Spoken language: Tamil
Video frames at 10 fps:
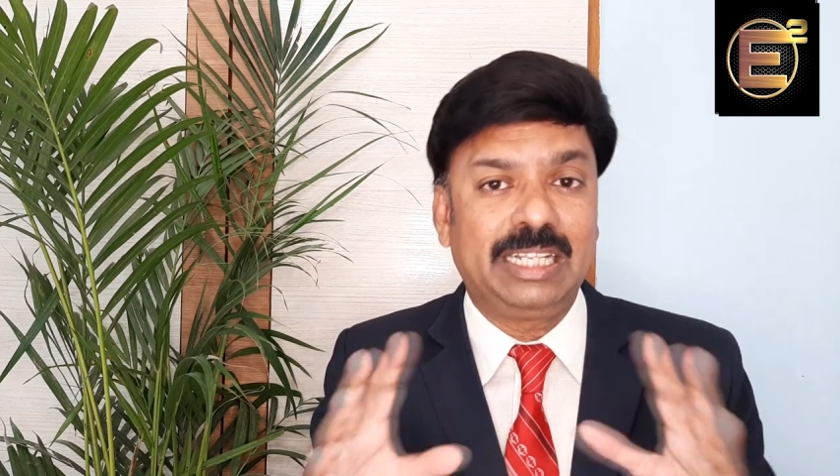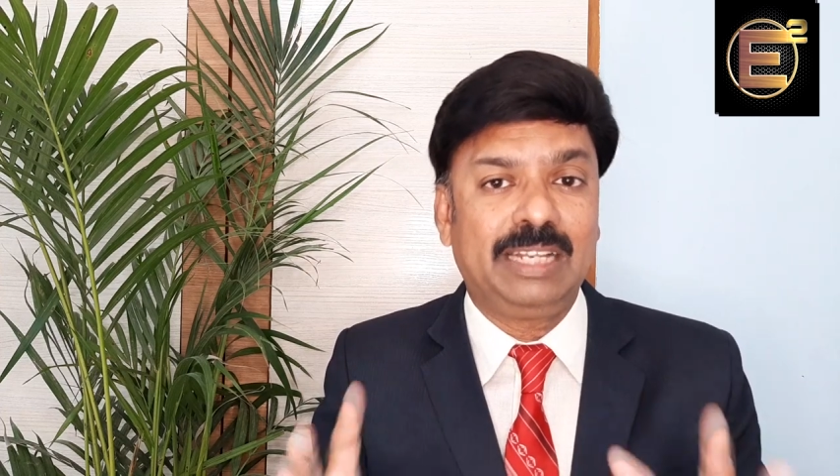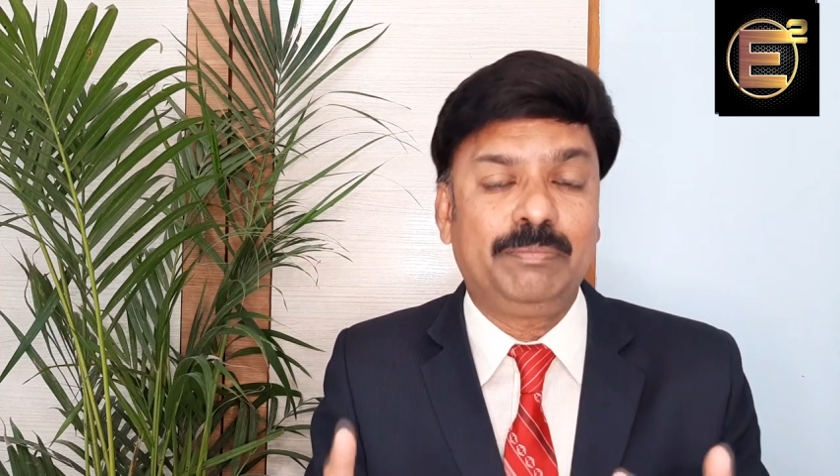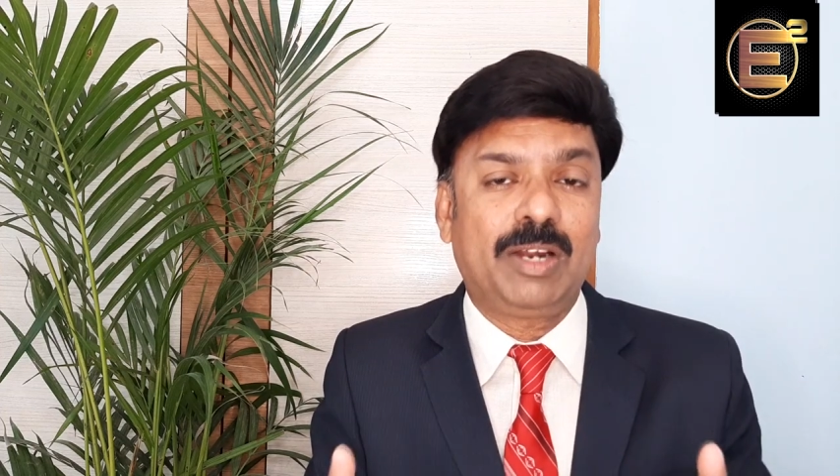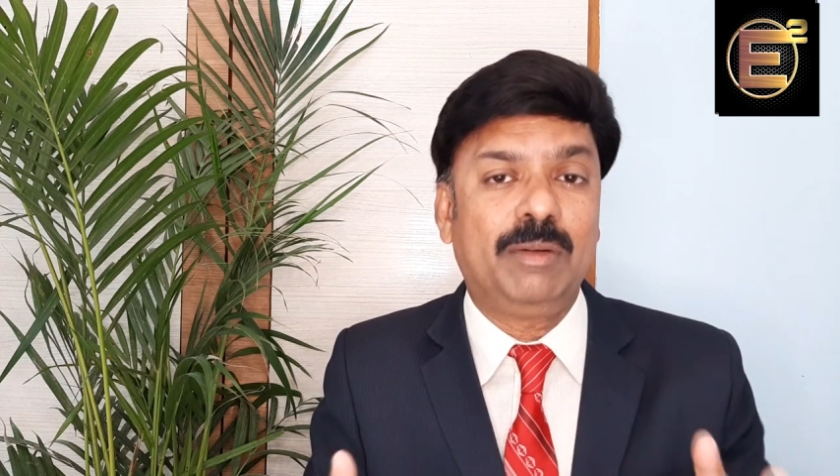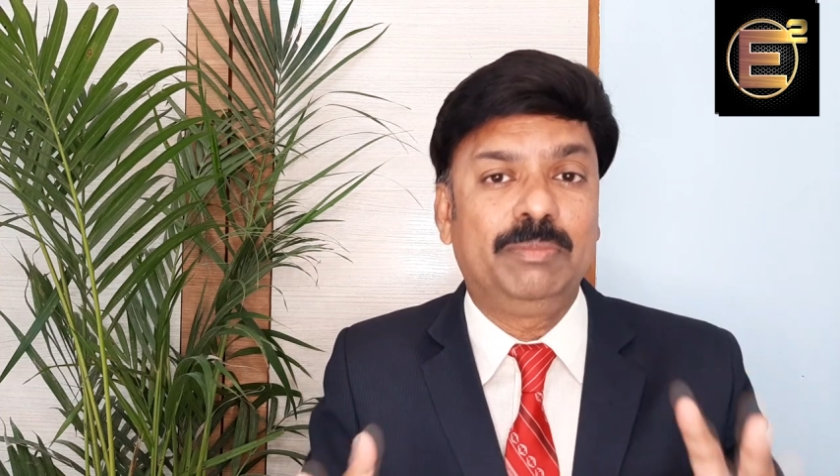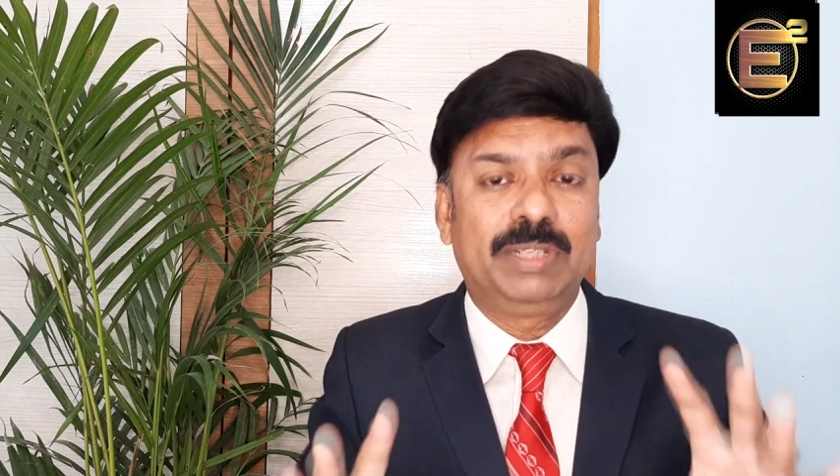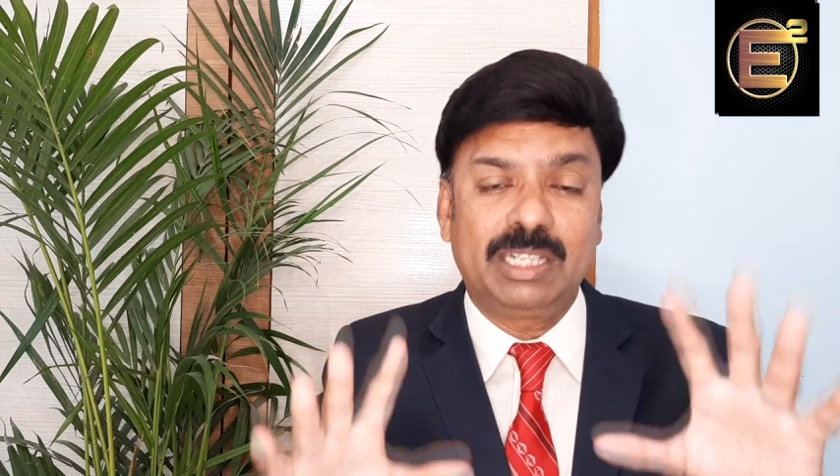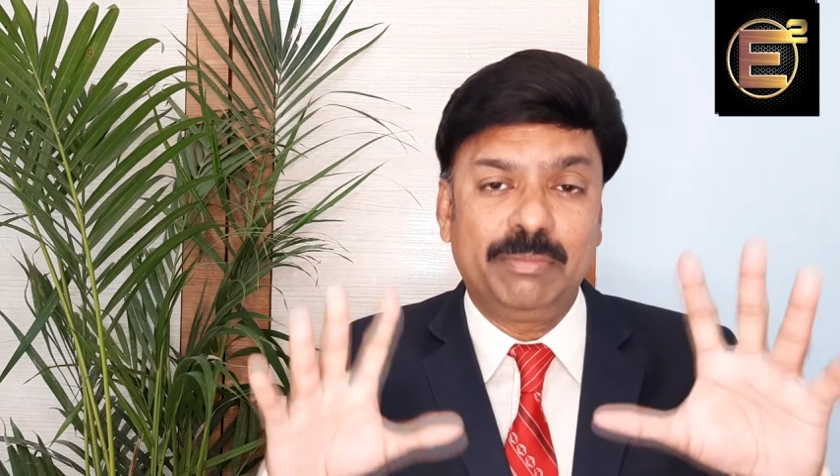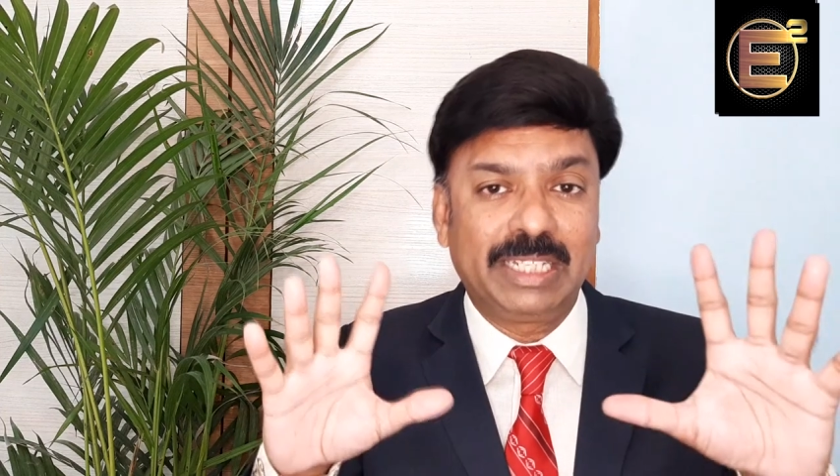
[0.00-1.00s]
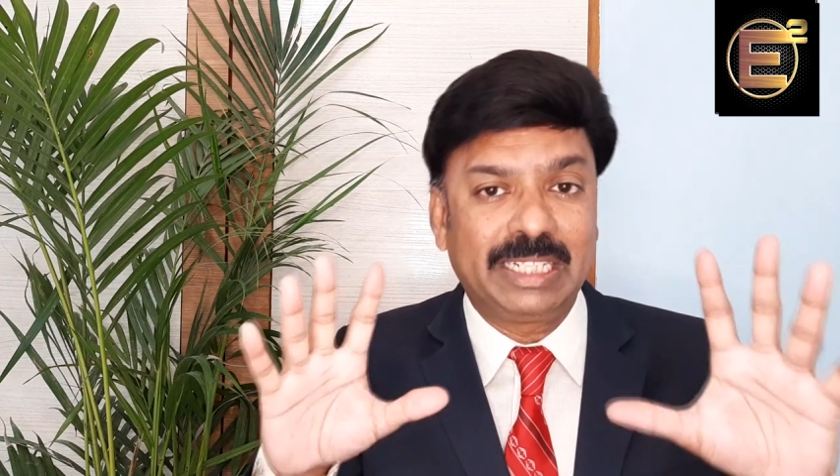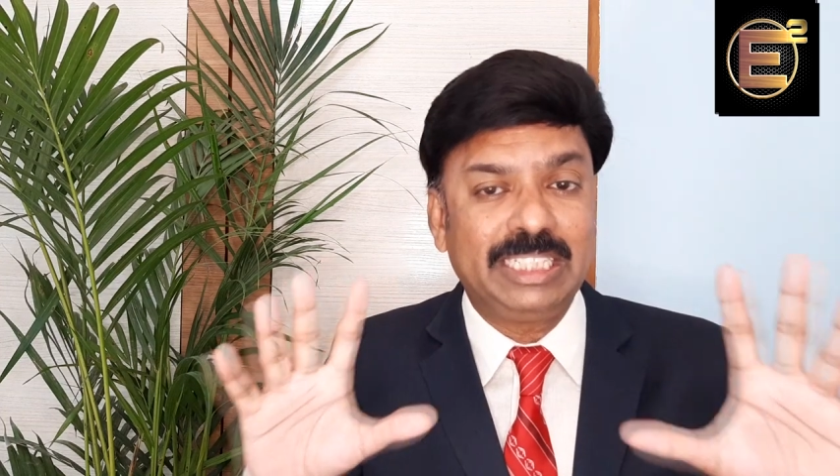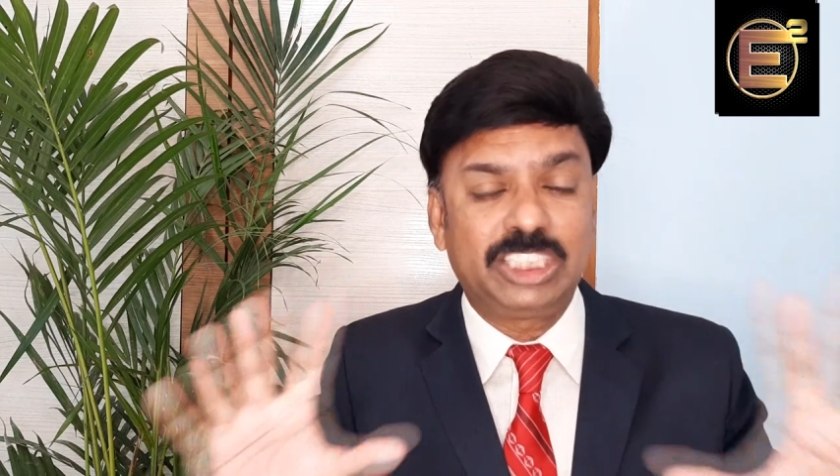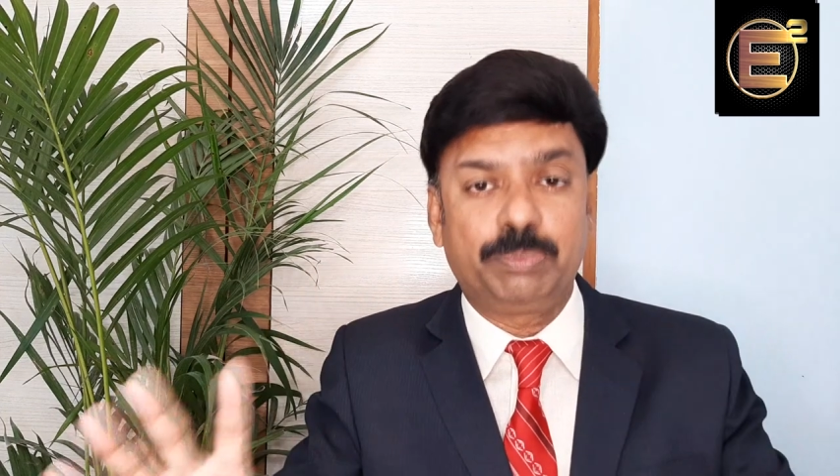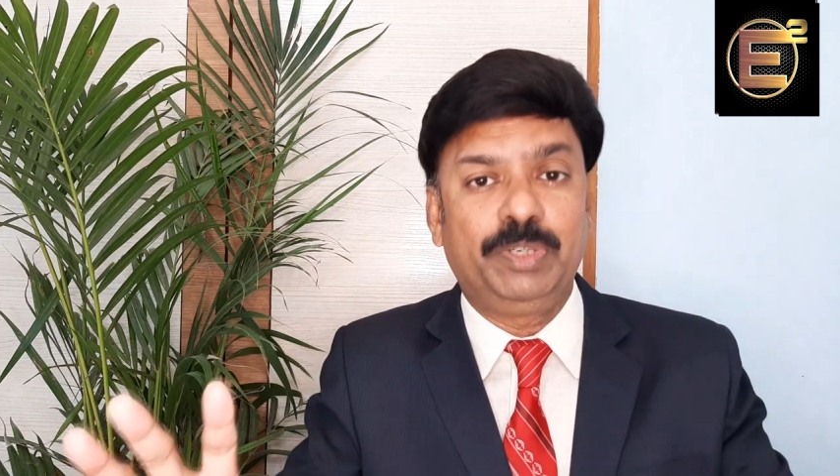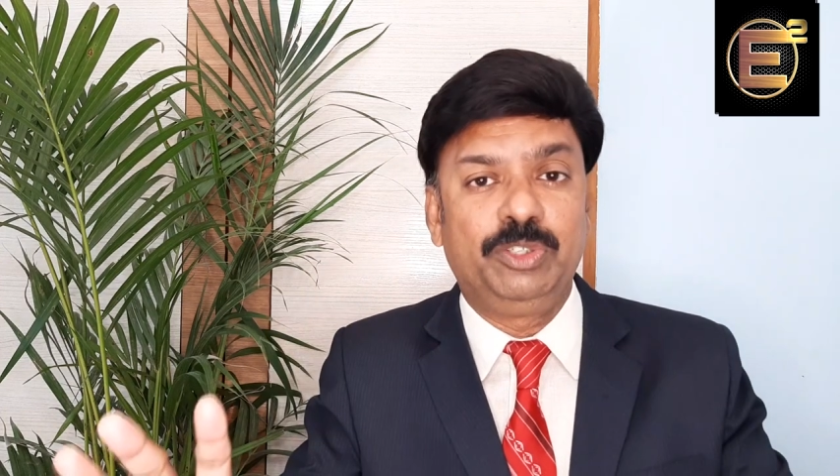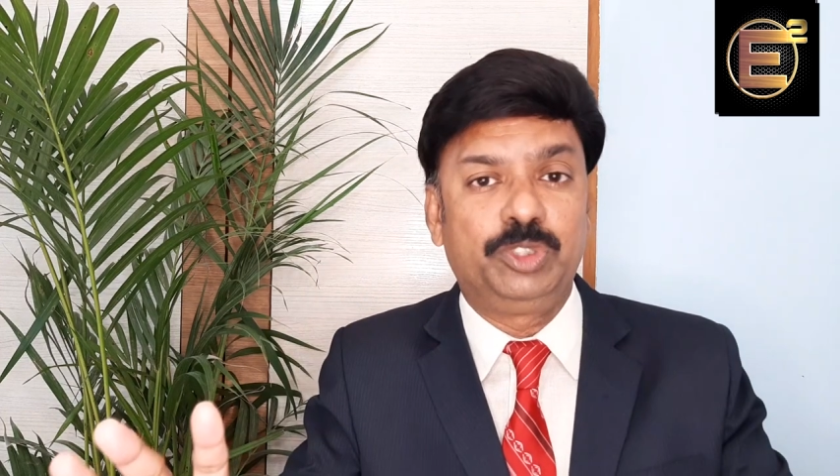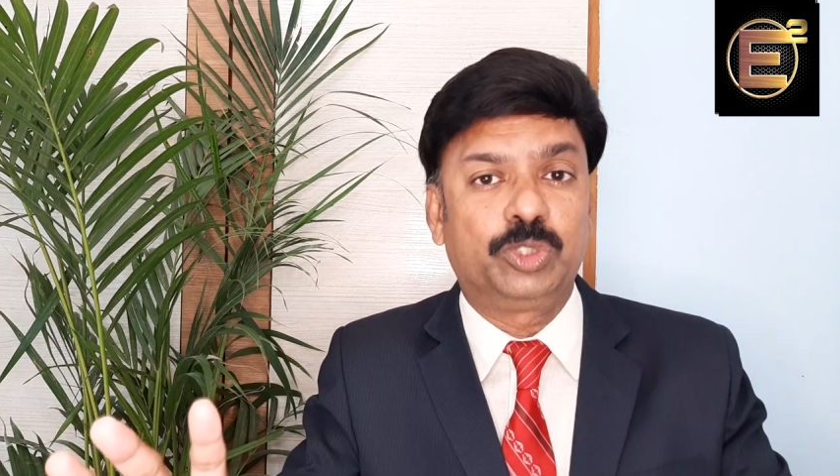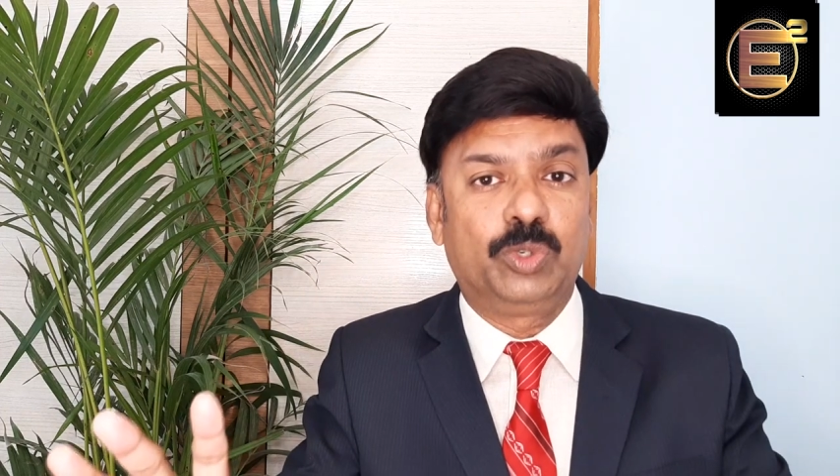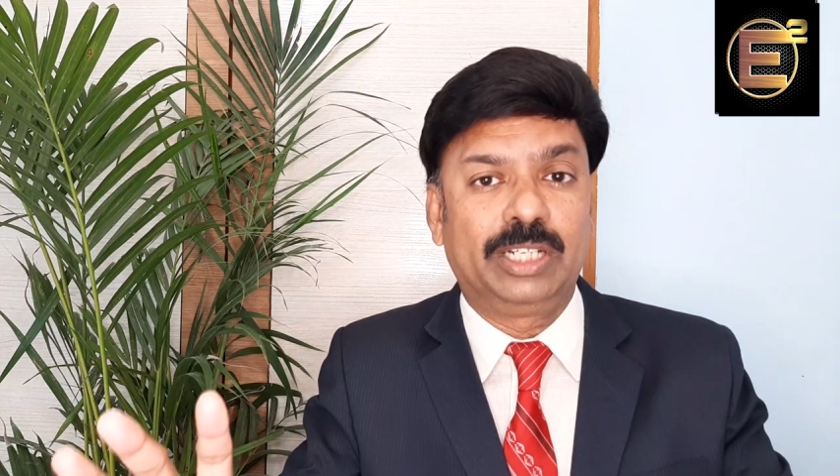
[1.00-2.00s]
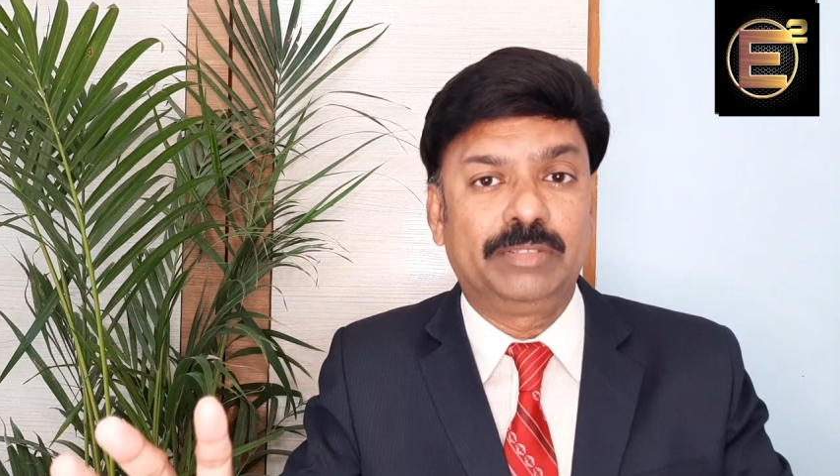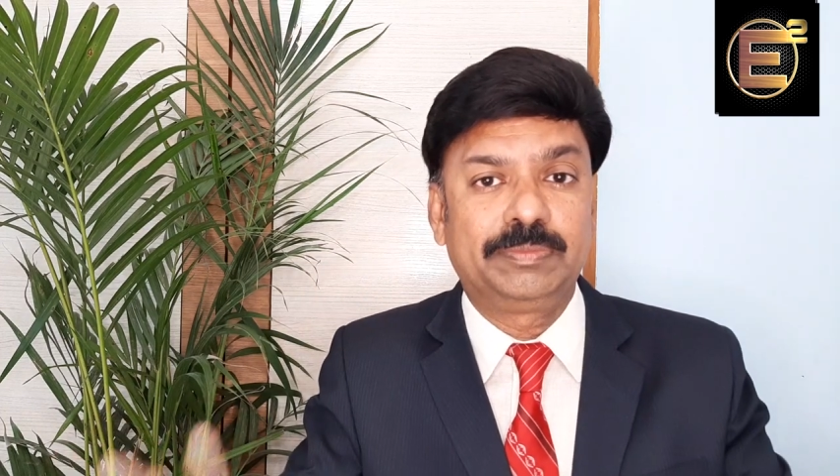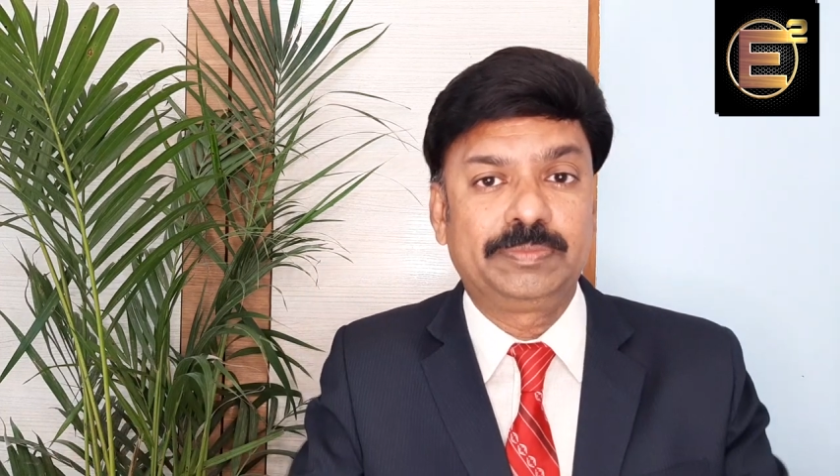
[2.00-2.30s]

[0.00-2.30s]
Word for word: இதெல்லாம் ப்ராப்ளம் இருக்கா அப்படிங்கிறத செக் பண்ணி வச்சுக்கோங்க